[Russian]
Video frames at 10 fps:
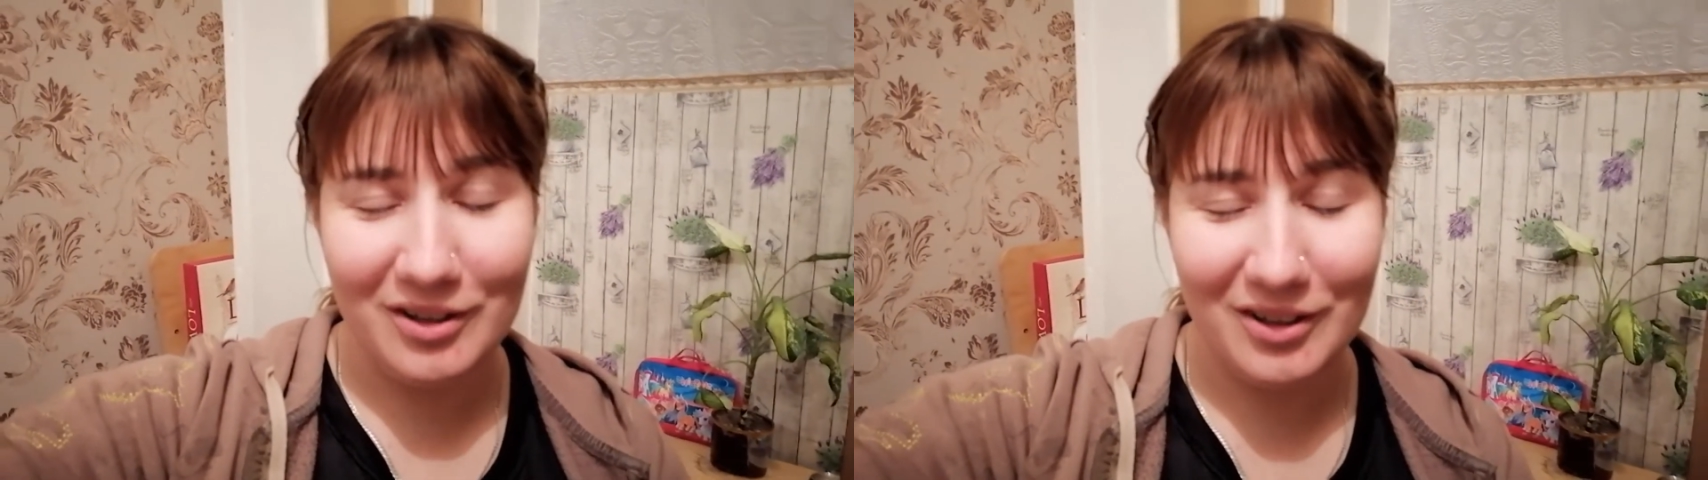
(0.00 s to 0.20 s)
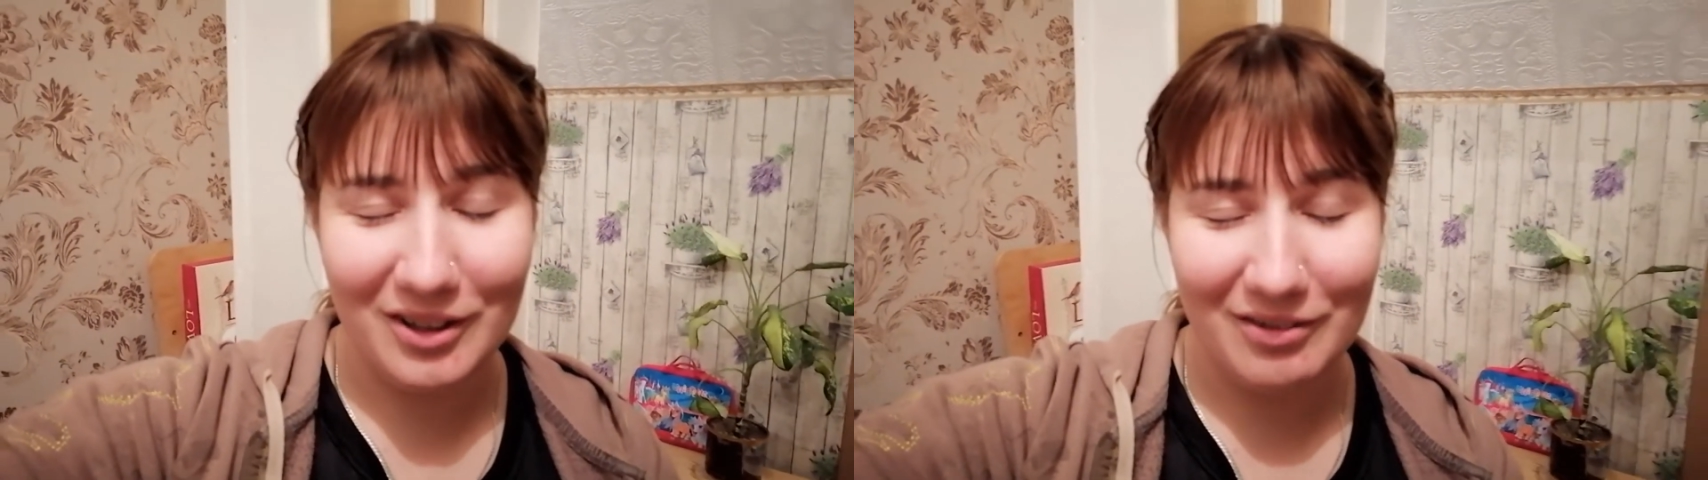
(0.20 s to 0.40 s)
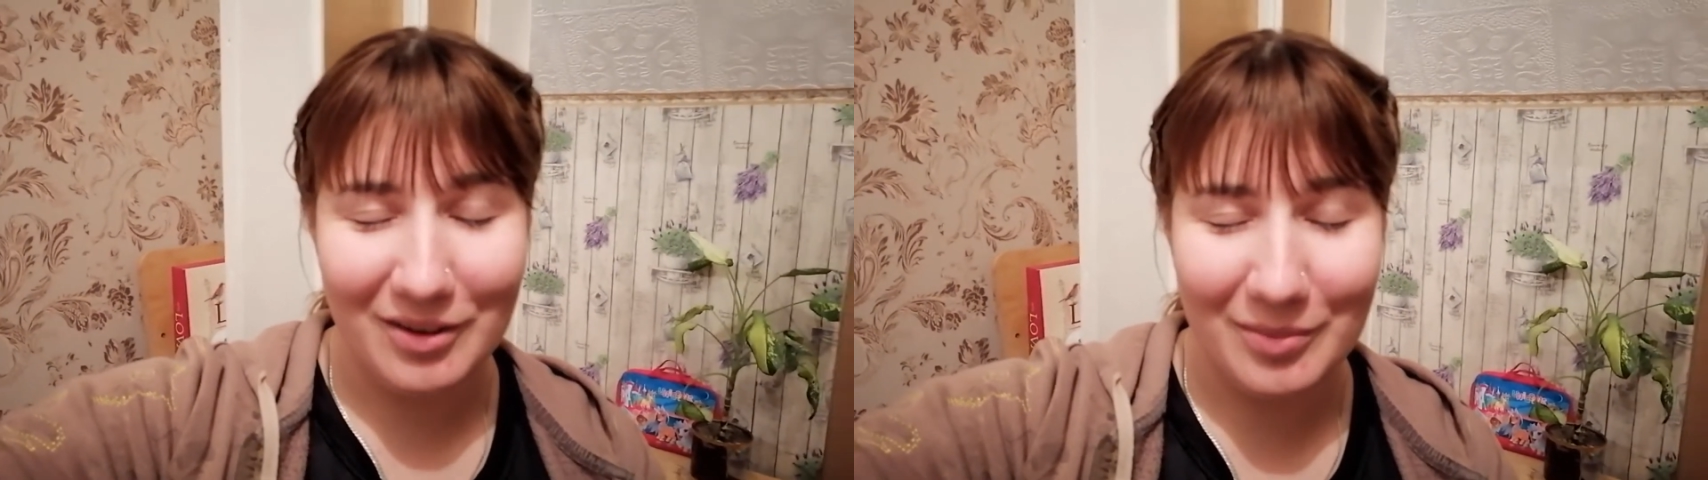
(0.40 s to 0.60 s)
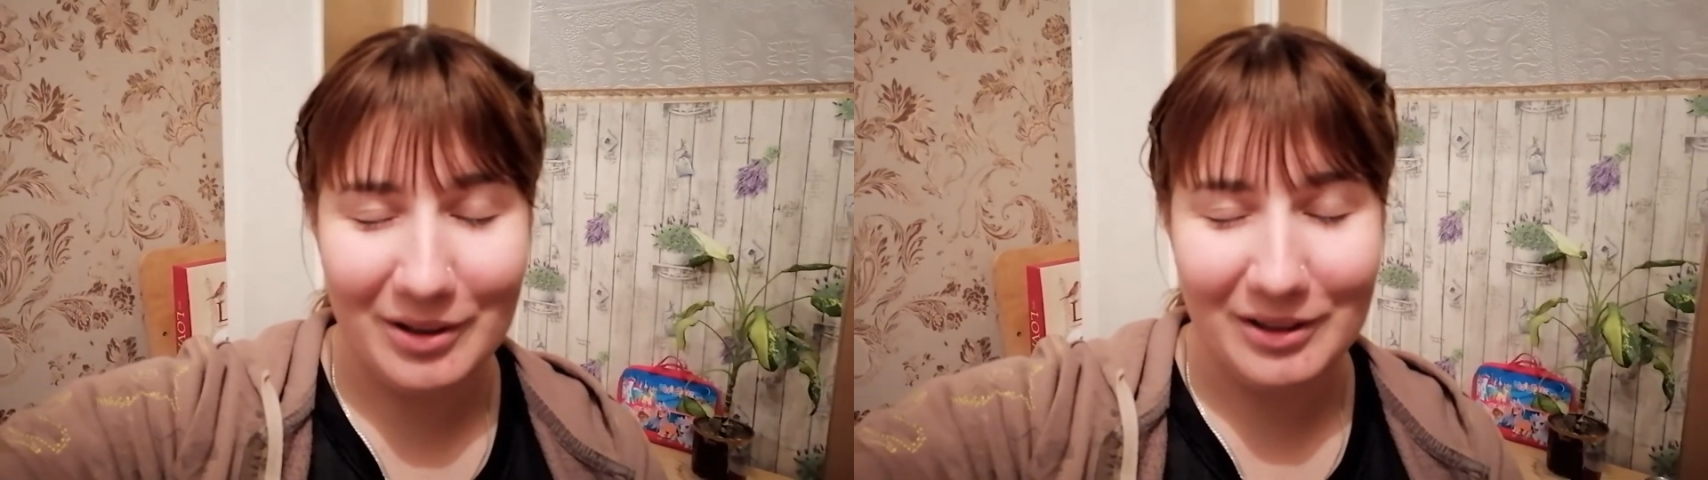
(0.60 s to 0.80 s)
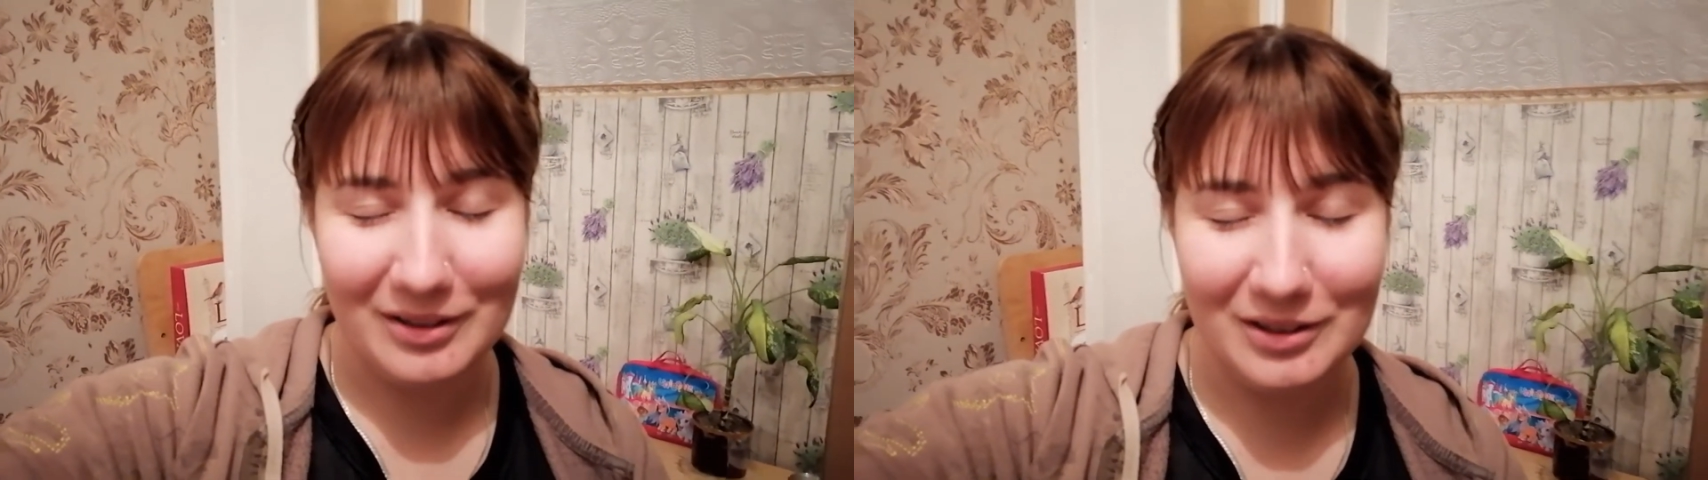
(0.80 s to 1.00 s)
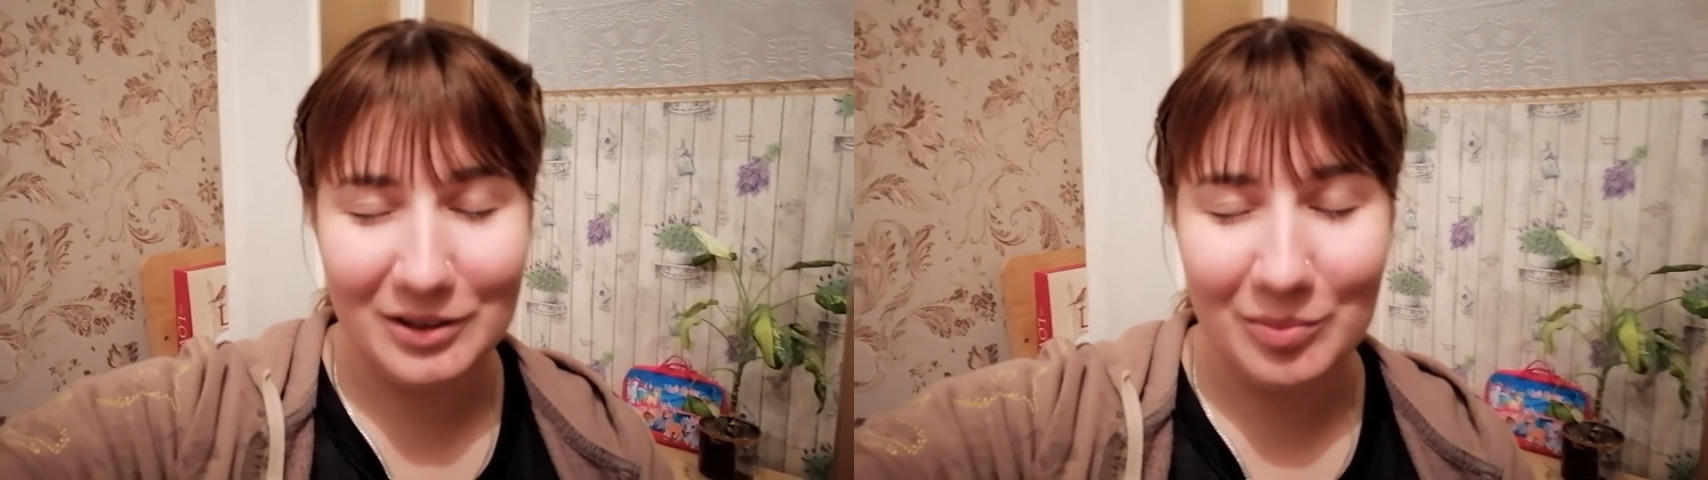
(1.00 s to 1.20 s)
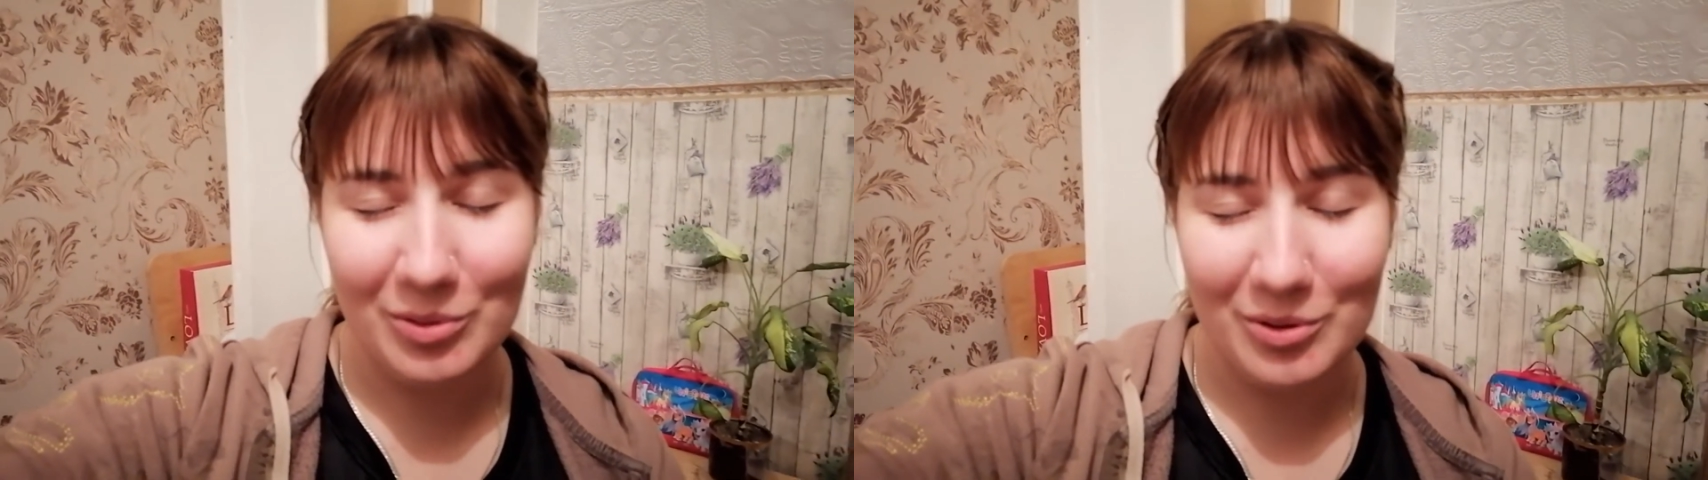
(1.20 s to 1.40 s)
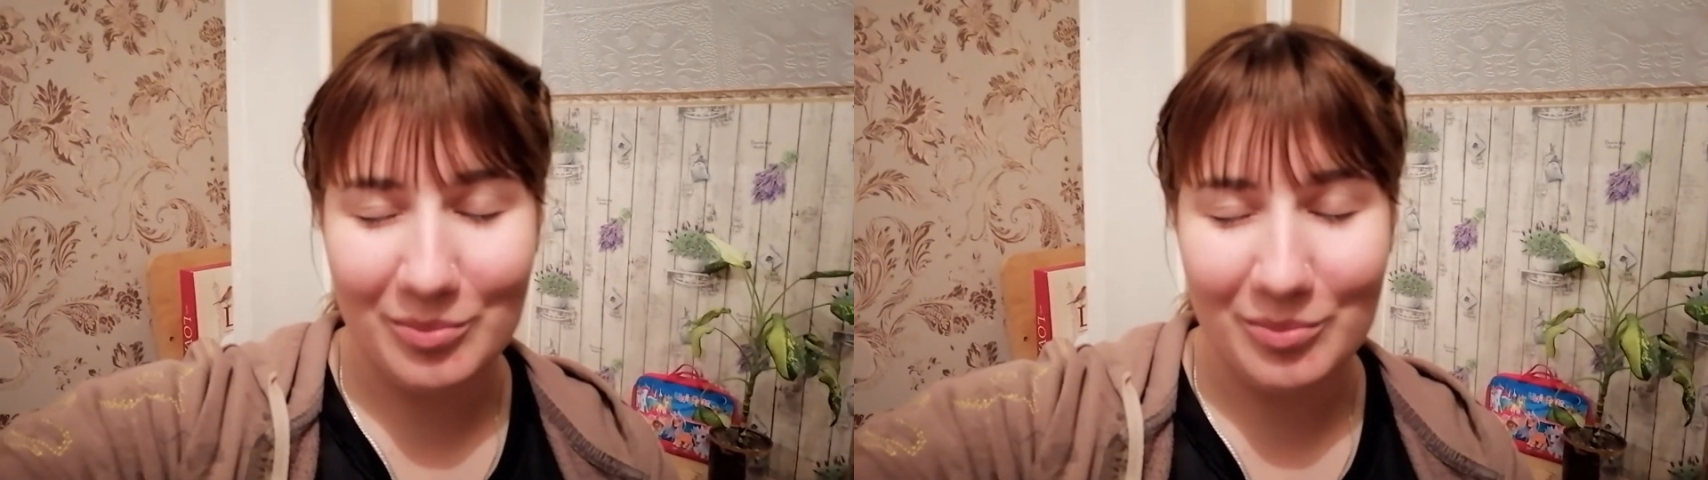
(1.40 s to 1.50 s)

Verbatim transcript: Голова болит до сих пор.